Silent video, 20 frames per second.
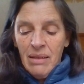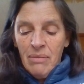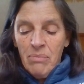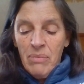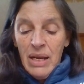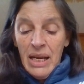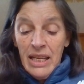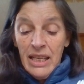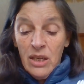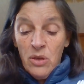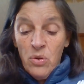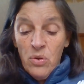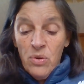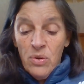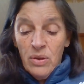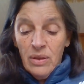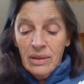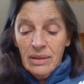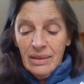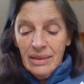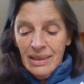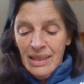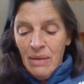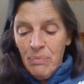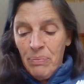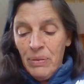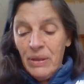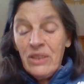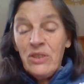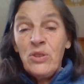Mais l'ego la
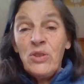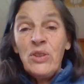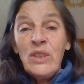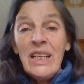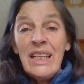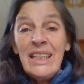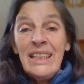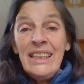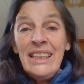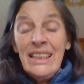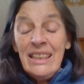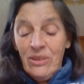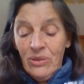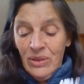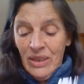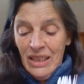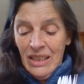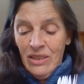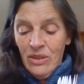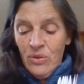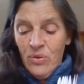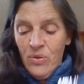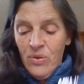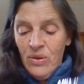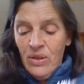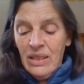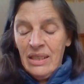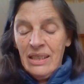personnalise en disant